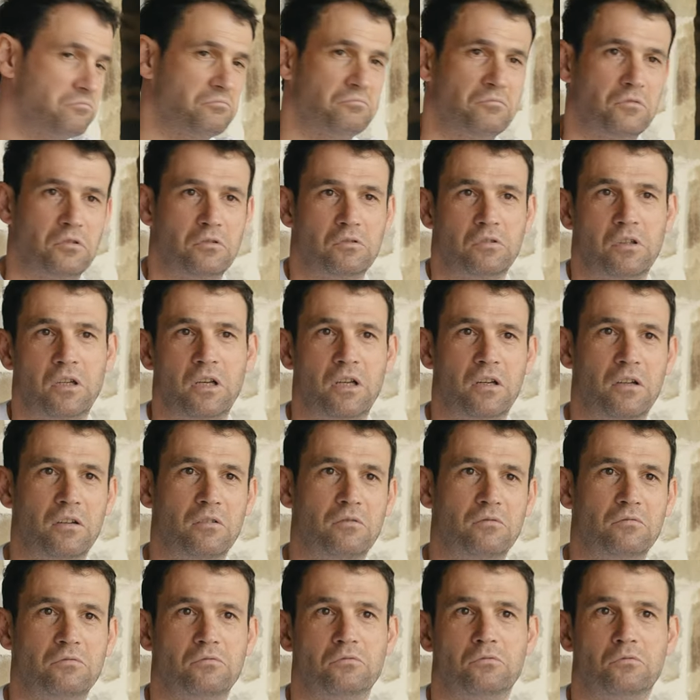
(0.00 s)
No sé,
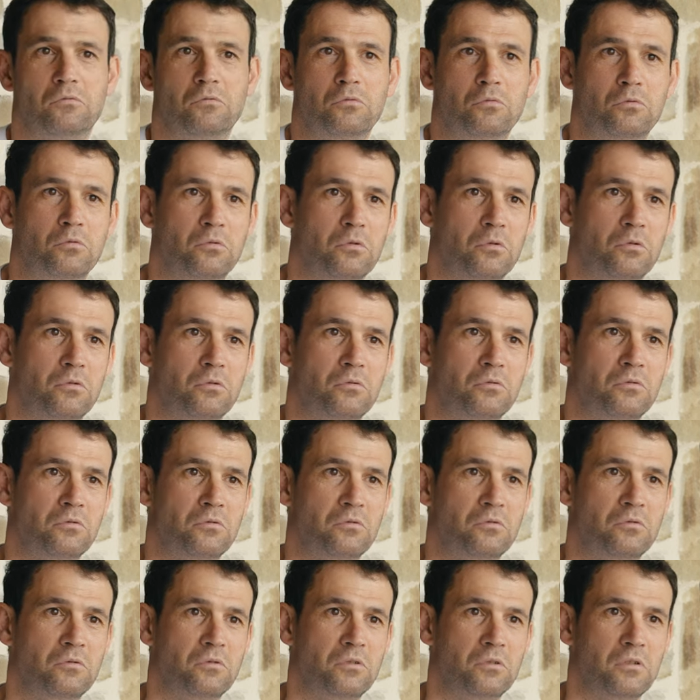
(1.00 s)
un tour
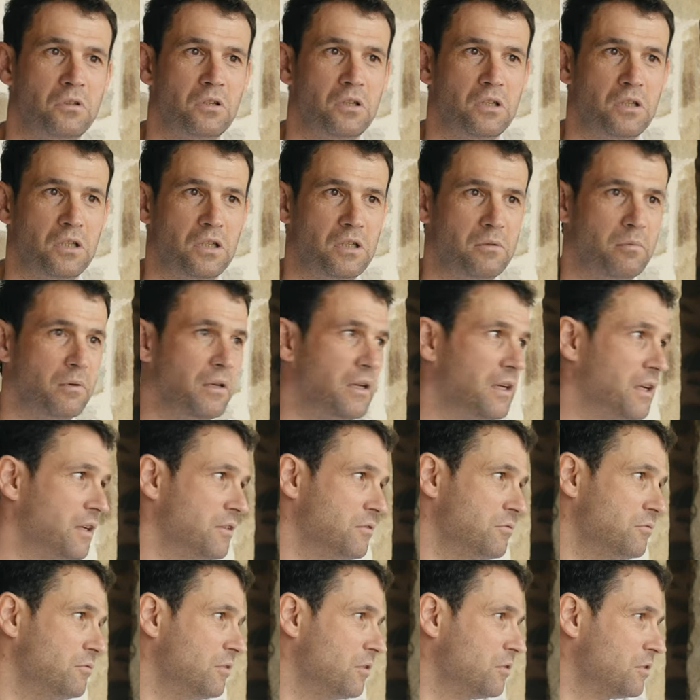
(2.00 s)
un
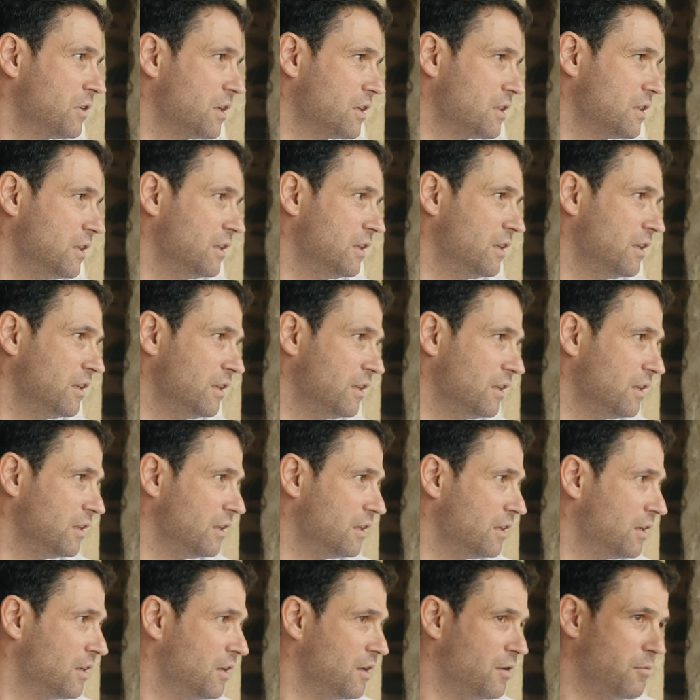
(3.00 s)
ibex, una cosa así,
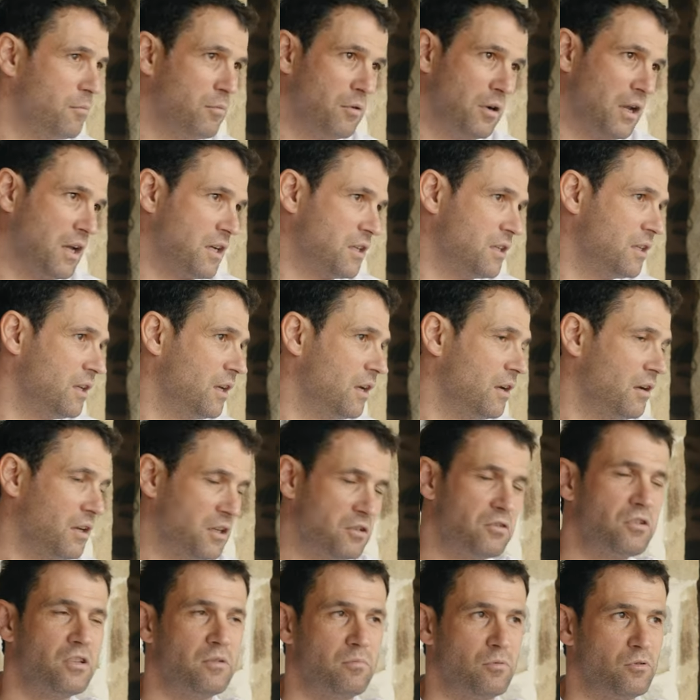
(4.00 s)
por Asia.
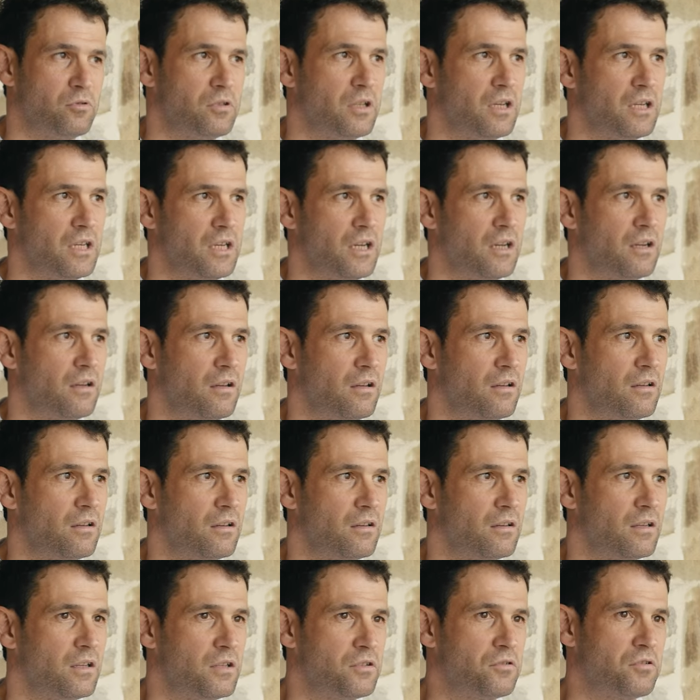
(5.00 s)
Eso sí me gustaría.
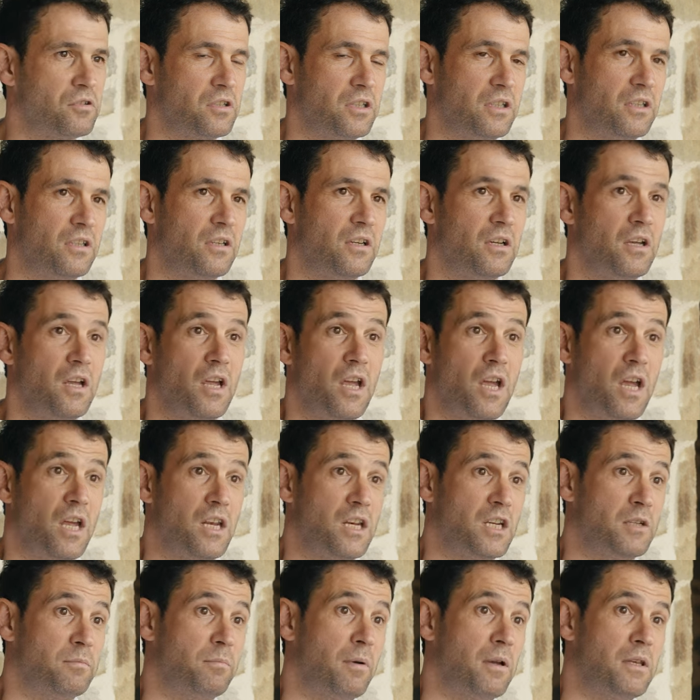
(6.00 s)
Eso sí.
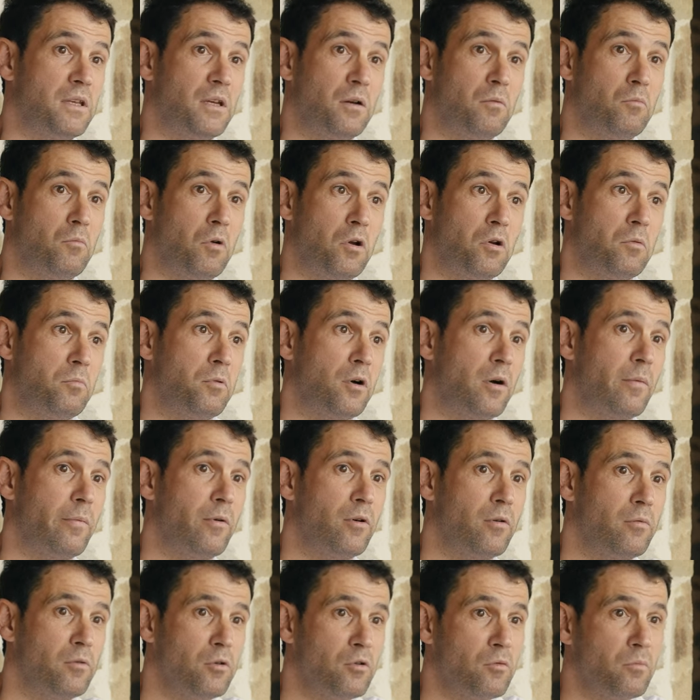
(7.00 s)
En España, bueno, poco a
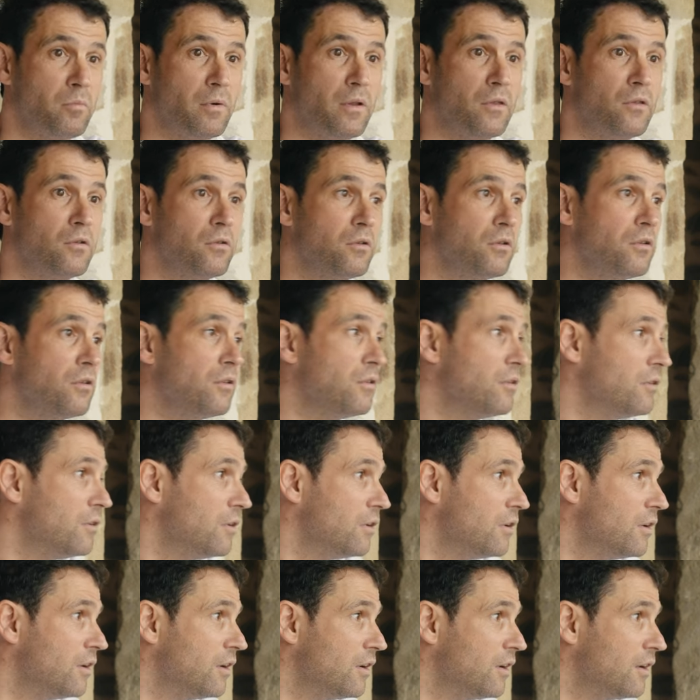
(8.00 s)
poco voy cumpliendo
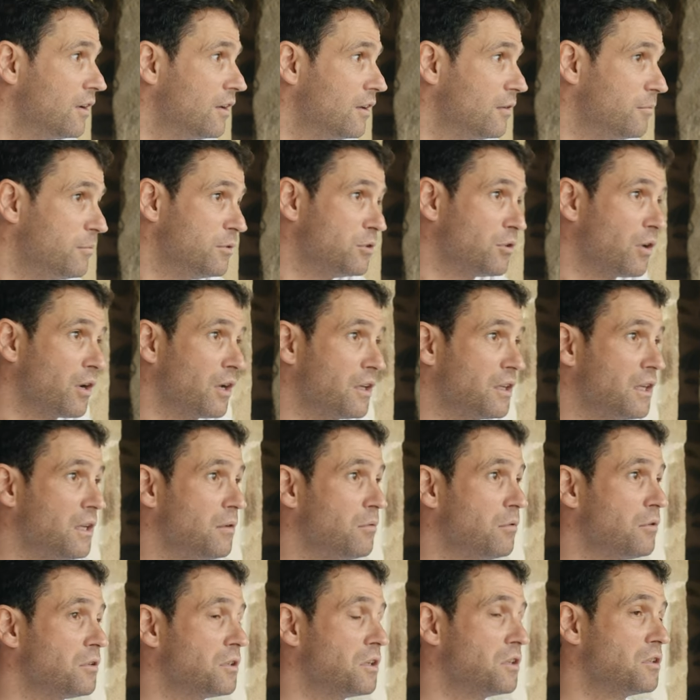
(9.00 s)
mis
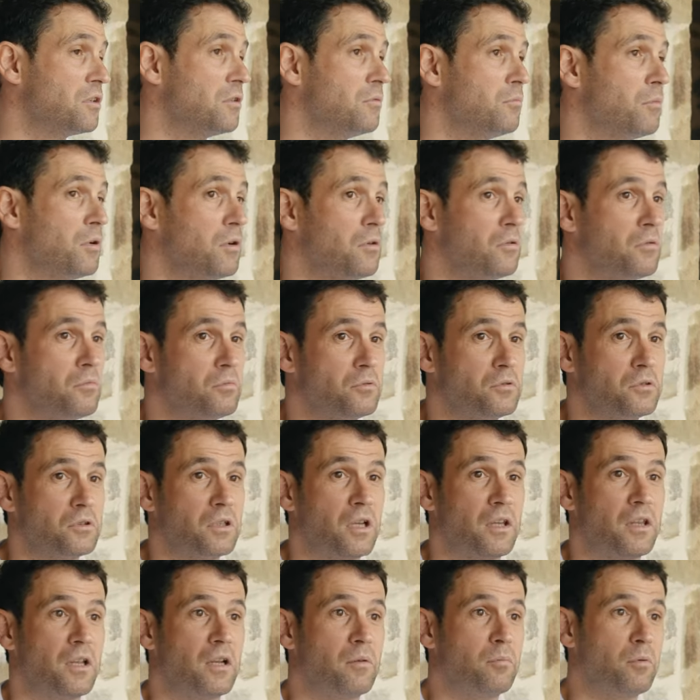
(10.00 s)
objetivos, que son, bueno, pues
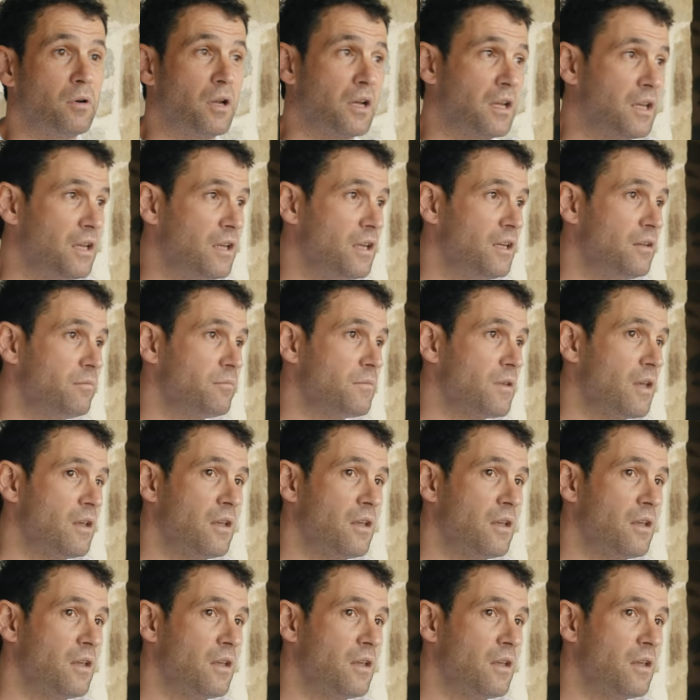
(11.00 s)
cazar por aquí.